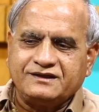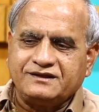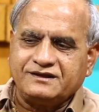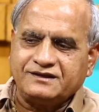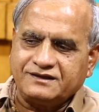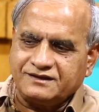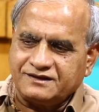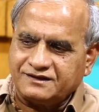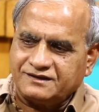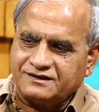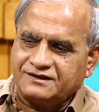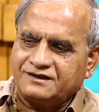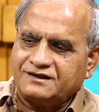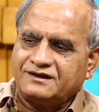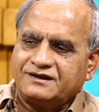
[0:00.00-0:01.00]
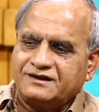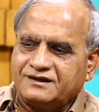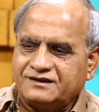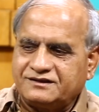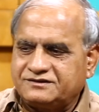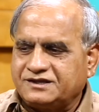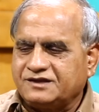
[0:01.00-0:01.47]
ఈ
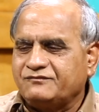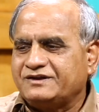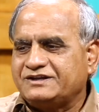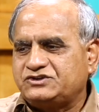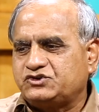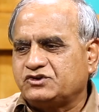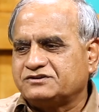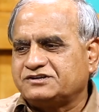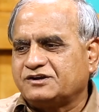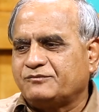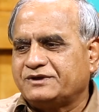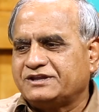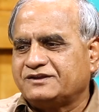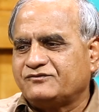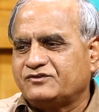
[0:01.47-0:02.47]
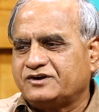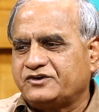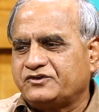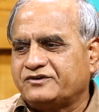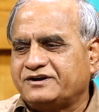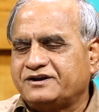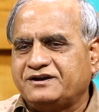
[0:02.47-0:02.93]
సిమెంట్స్తో సంబంధం
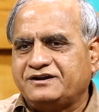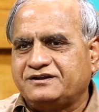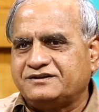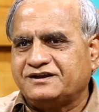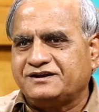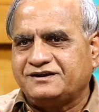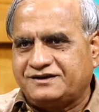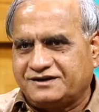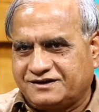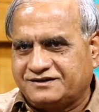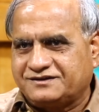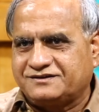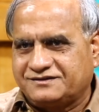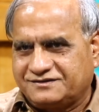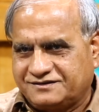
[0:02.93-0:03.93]
ఉన్నటువంటి డిజైన్ టెక్